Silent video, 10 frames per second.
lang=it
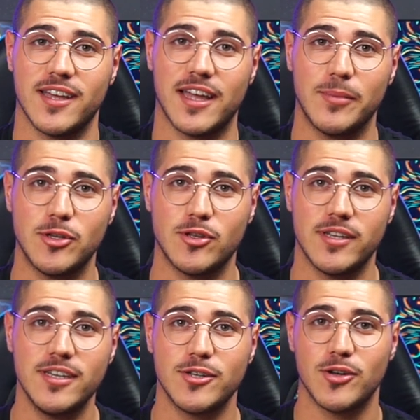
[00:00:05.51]
capito da
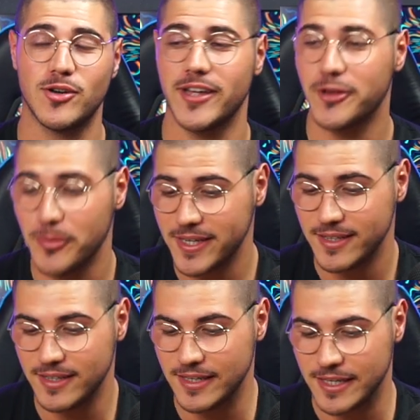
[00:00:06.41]
titolo e
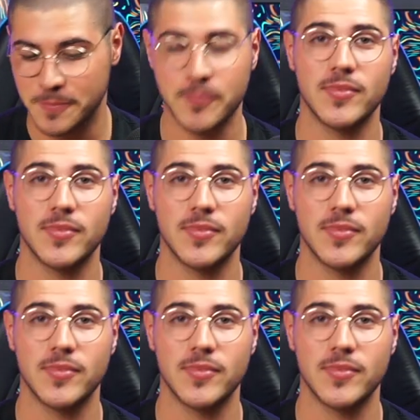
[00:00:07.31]
copertina,